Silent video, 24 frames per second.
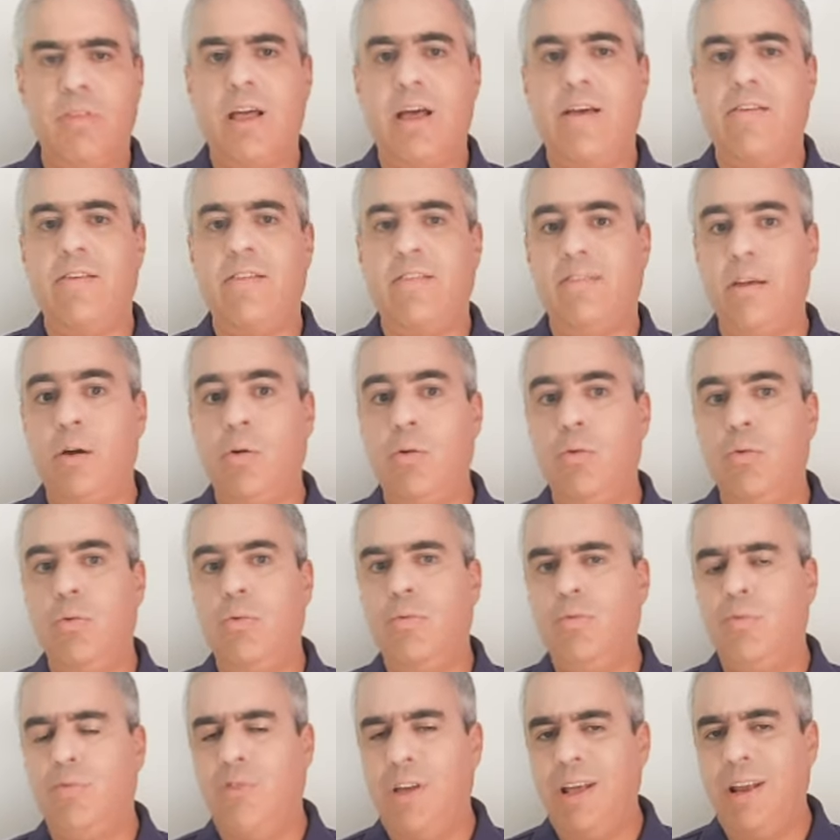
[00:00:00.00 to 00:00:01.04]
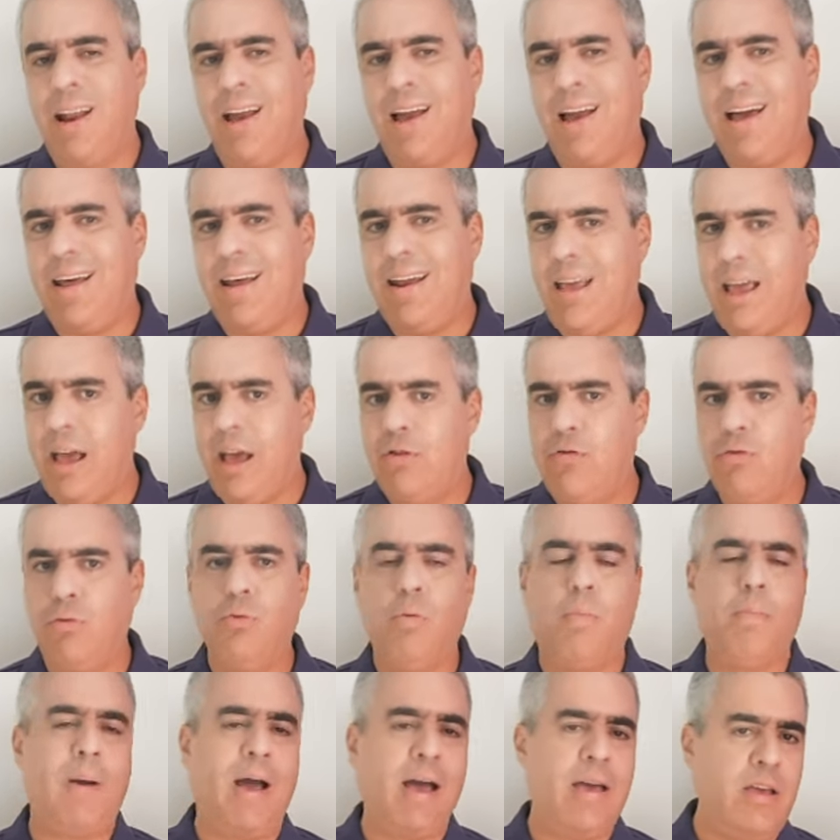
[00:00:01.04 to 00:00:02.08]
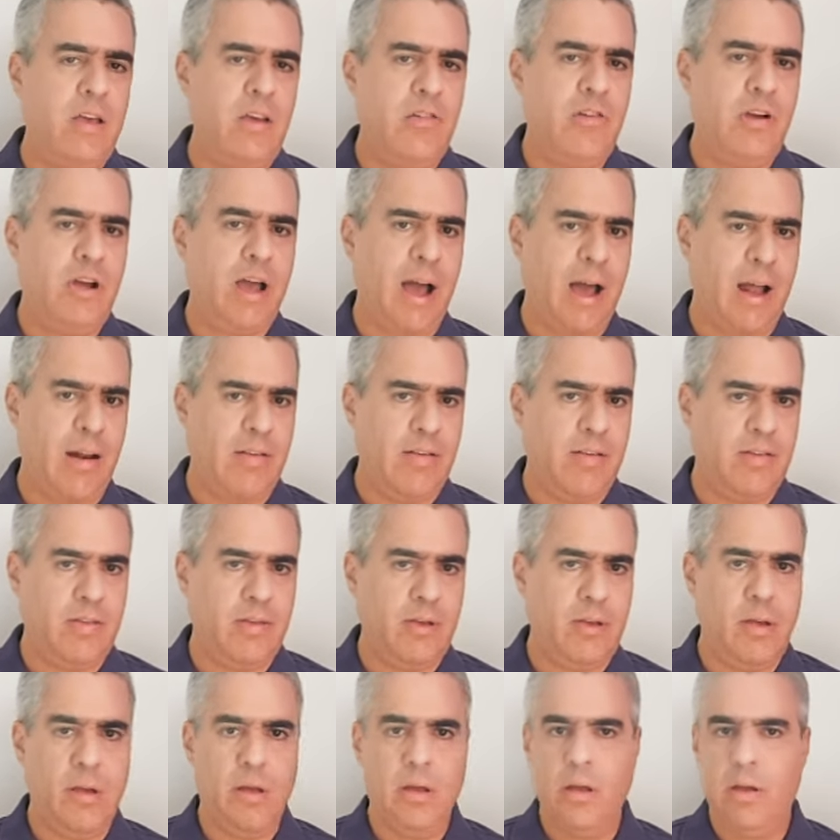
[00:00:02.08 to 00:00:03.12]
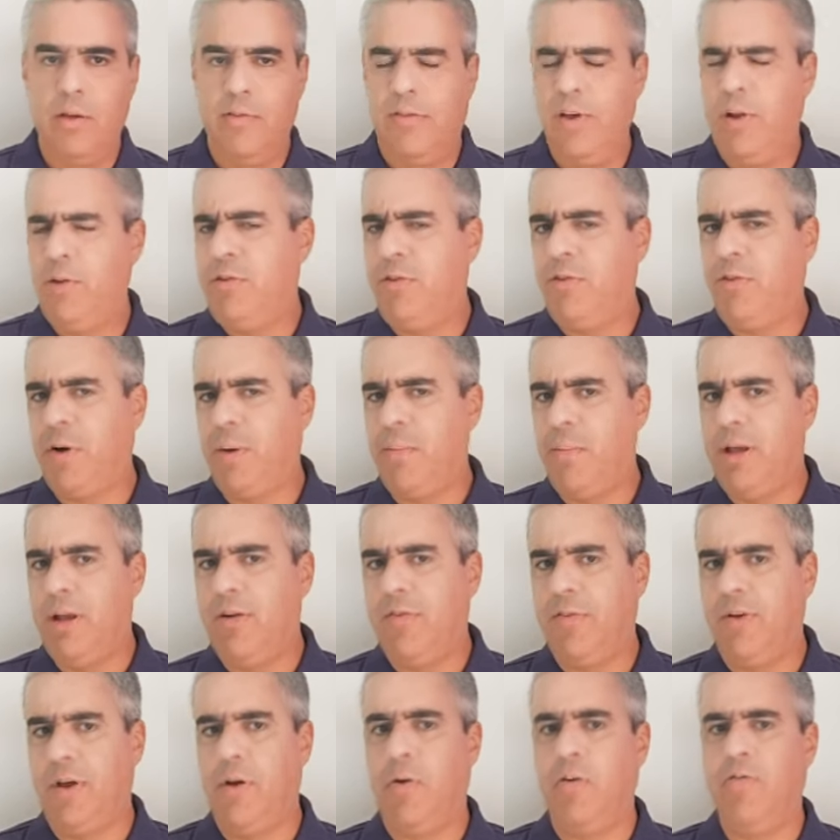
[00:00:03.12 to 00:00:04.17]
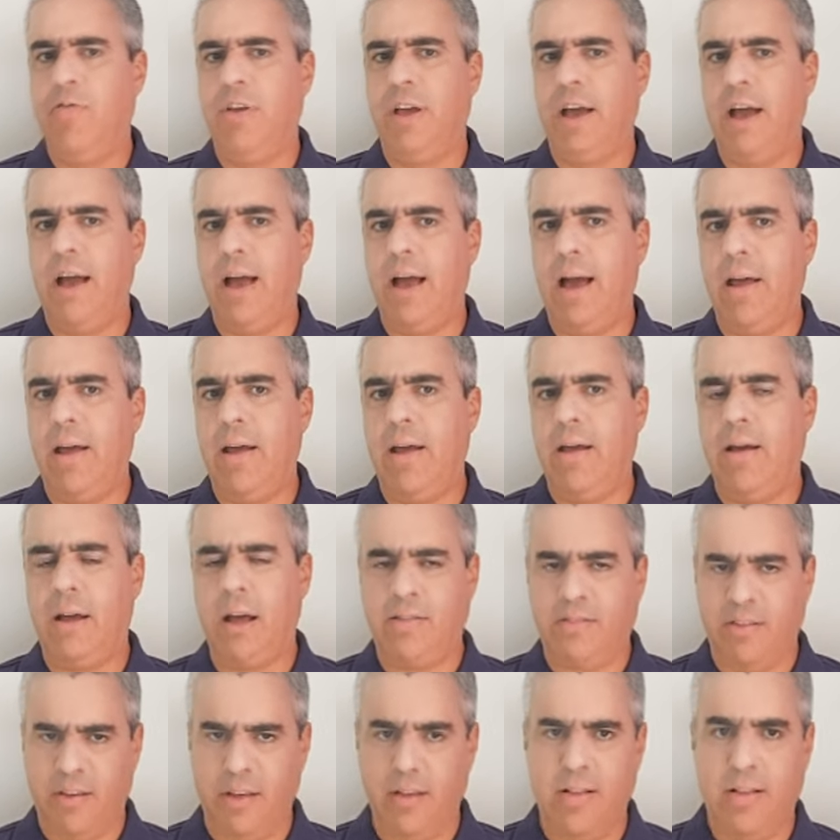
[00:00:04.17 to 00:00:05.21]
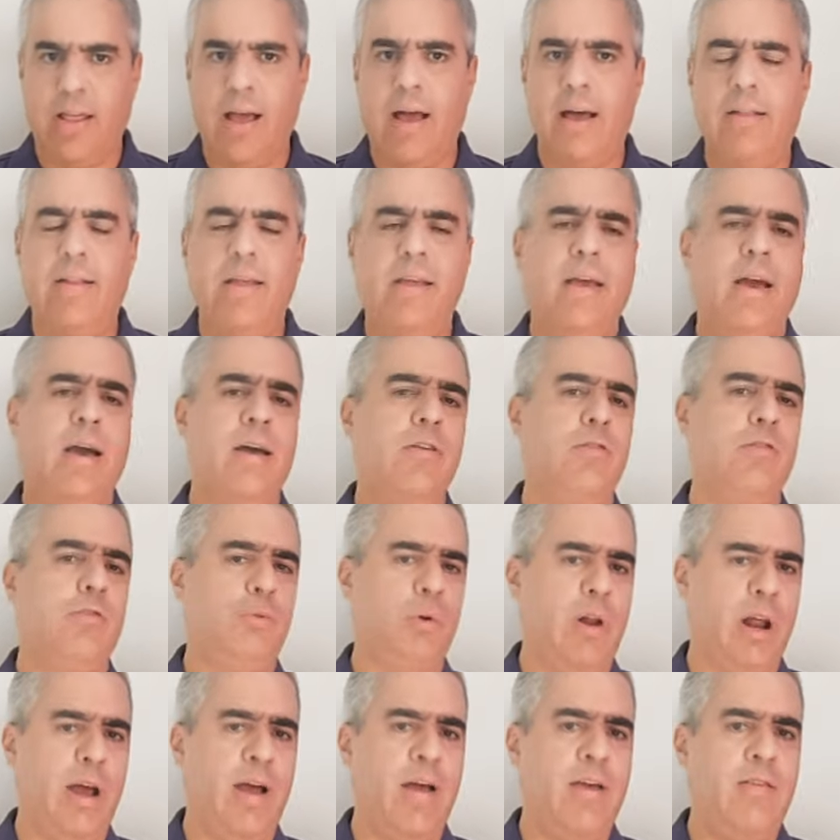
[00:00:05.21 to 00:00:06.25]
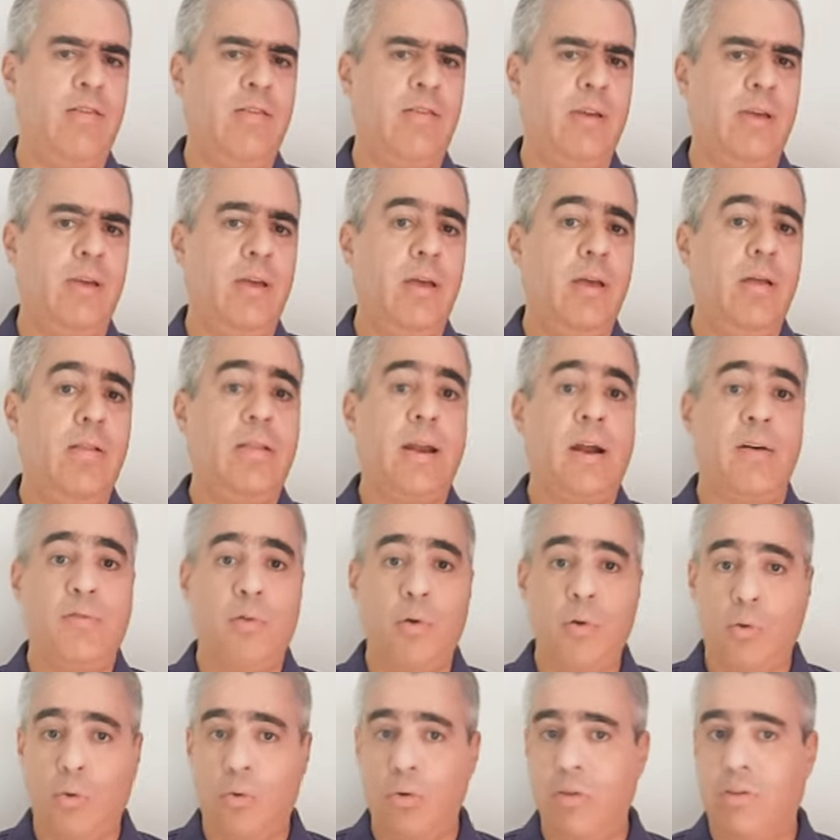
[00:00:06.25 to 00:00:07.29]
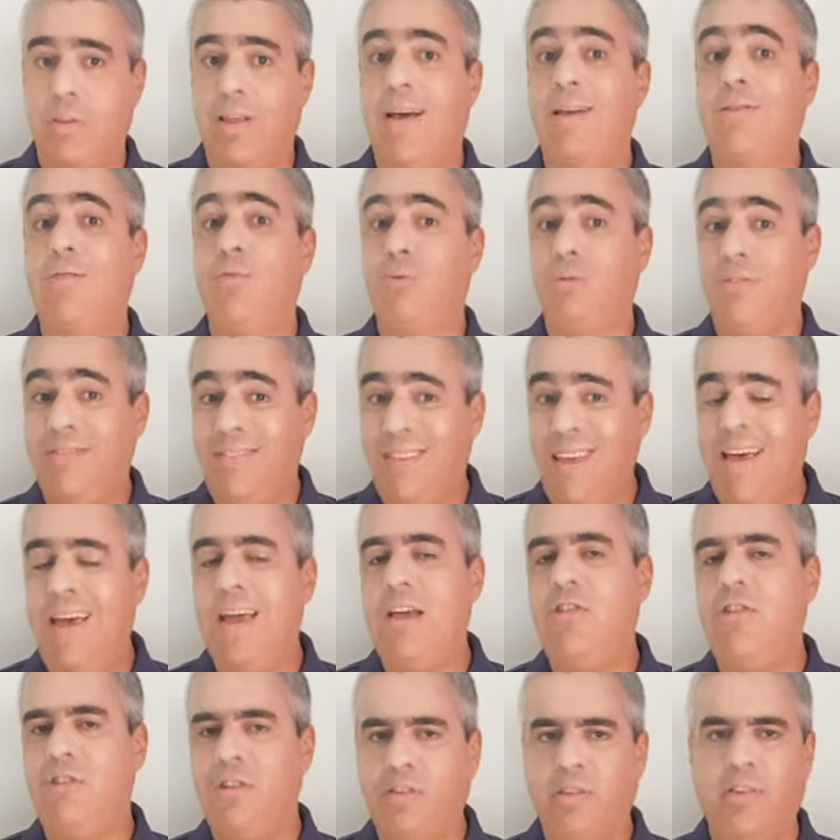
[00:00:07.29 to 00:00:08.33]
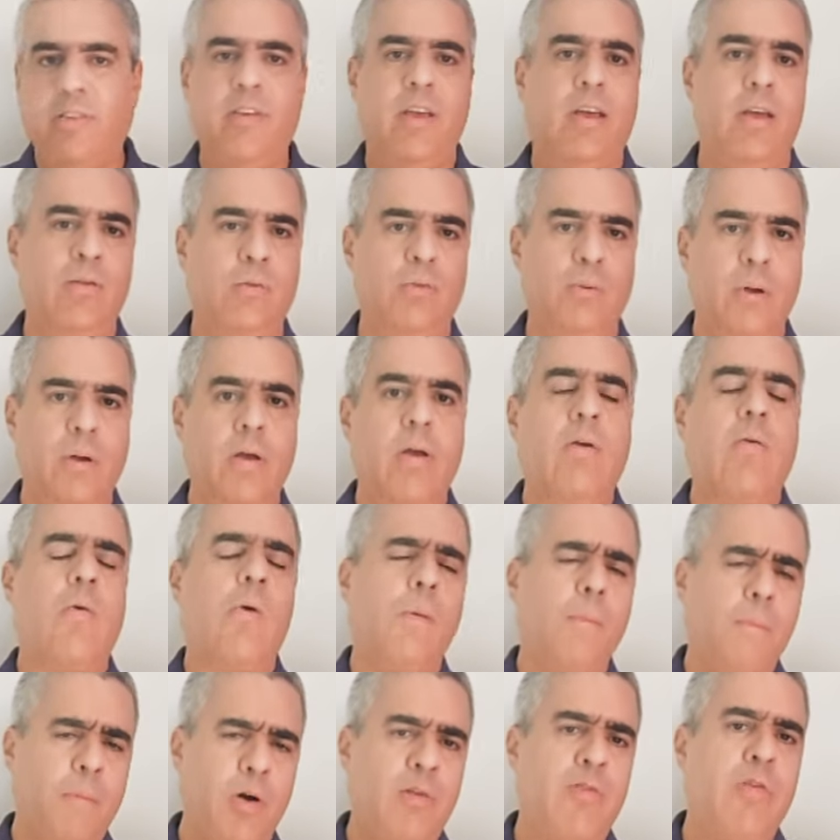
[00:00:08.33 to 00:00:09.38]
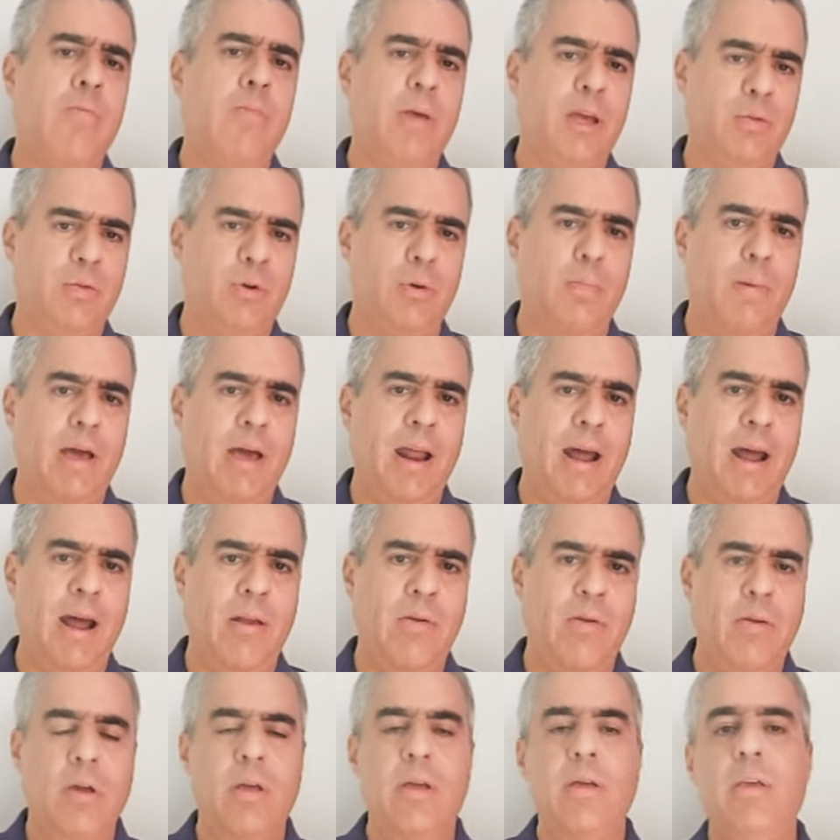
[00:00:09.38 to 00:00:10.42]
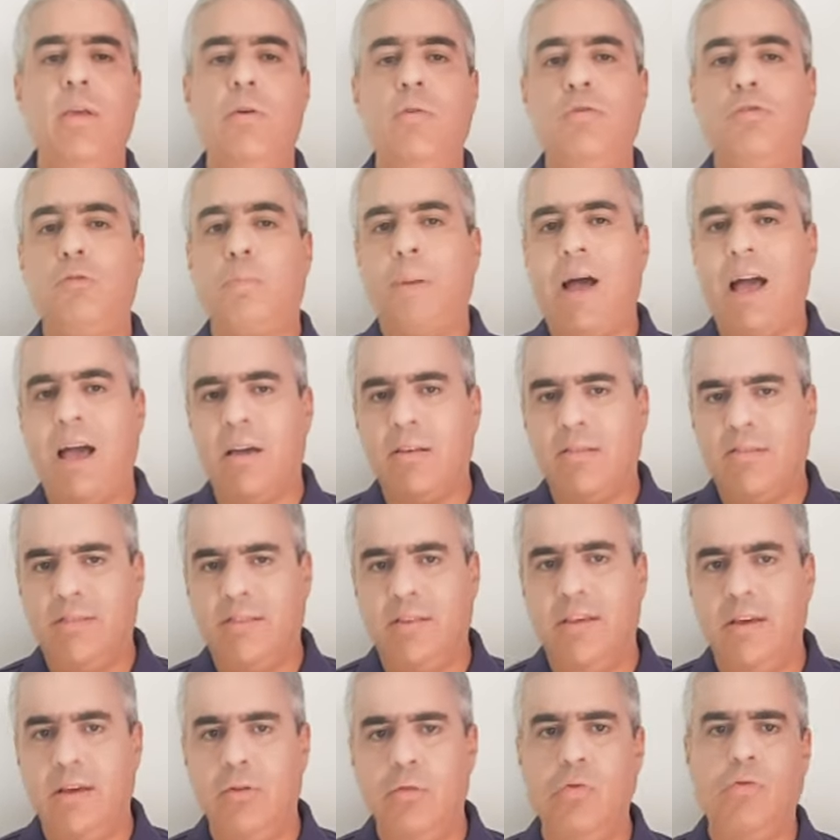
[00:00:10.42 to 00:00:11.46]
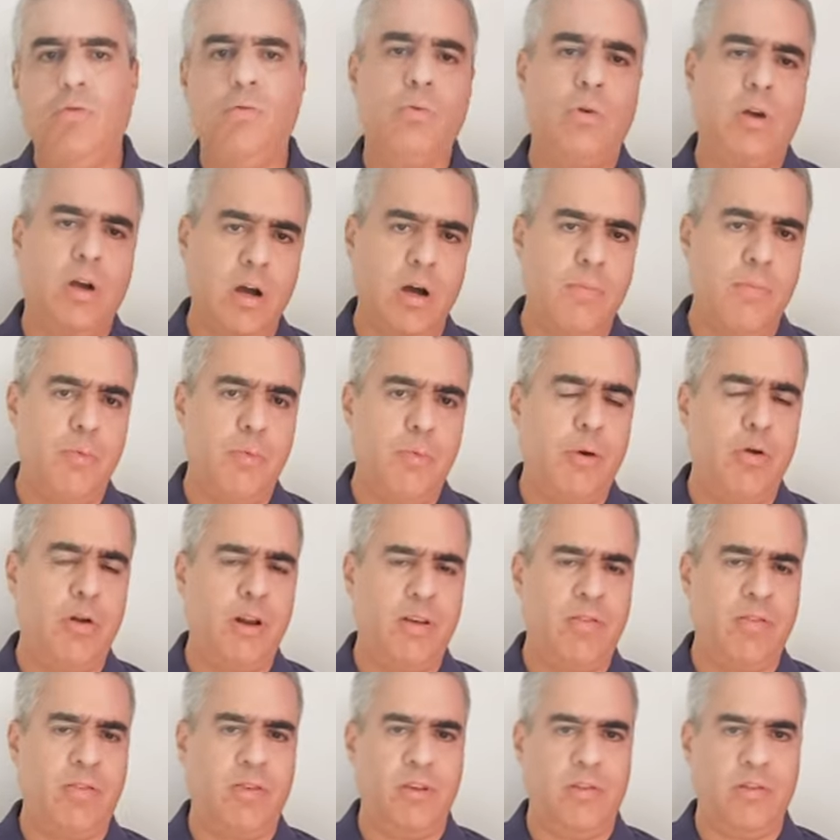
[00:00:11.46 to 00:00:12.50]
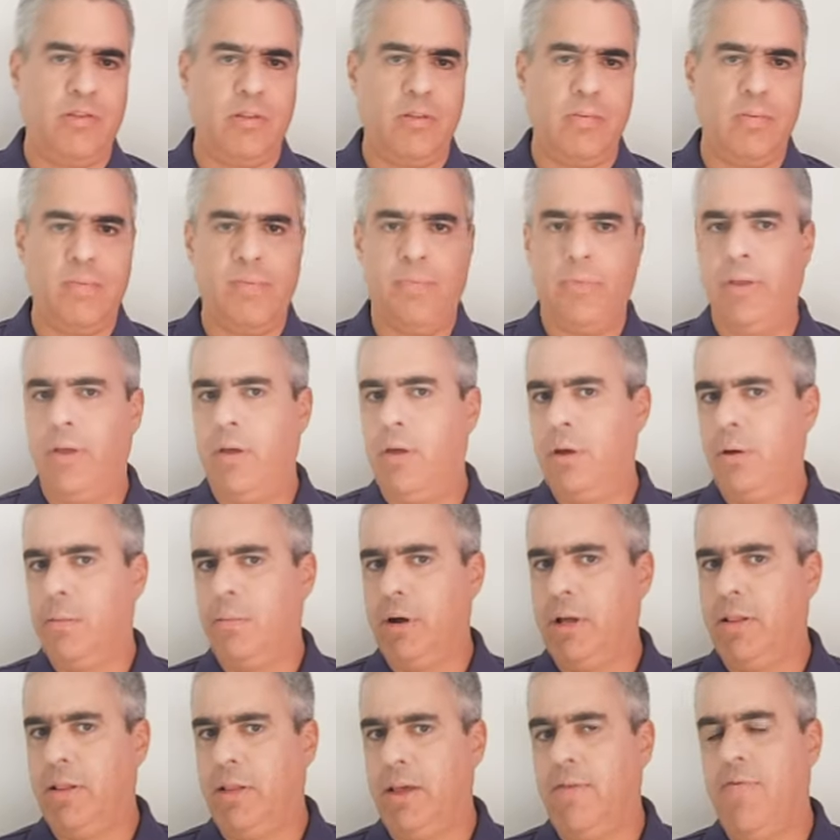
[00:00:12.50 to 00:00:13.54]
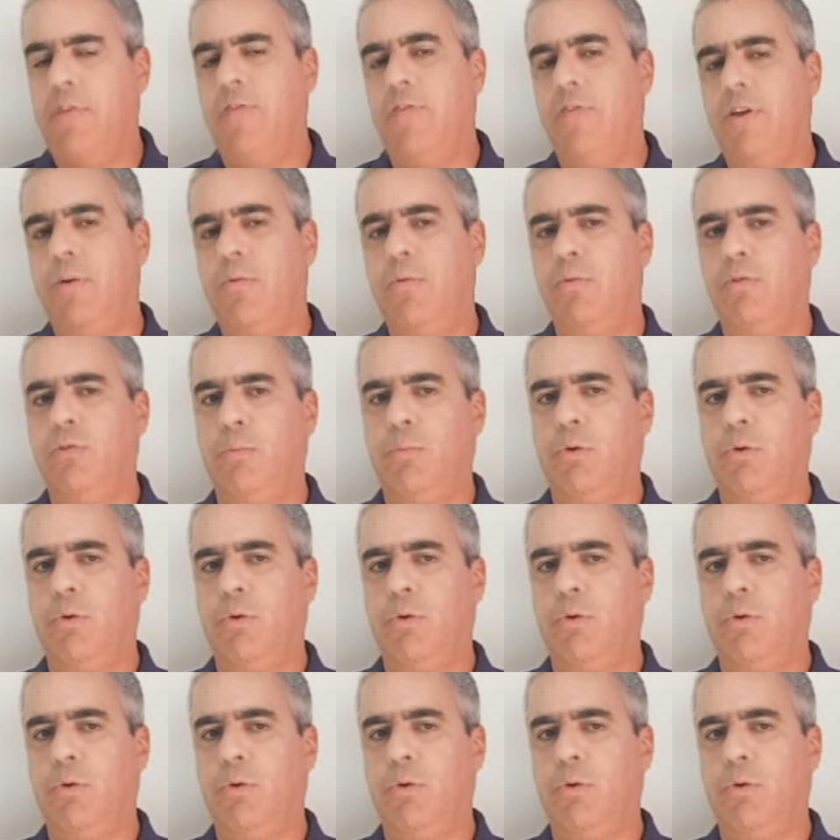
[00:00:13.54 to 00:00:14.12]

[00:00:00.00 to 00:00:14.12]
nasceu num vilarejo do país de Gales Filho de família ferroviária, assentada em áreas rurais, travou contato desde cedo com o movimento operário e os partidos do campo progressista. Manteve vínculos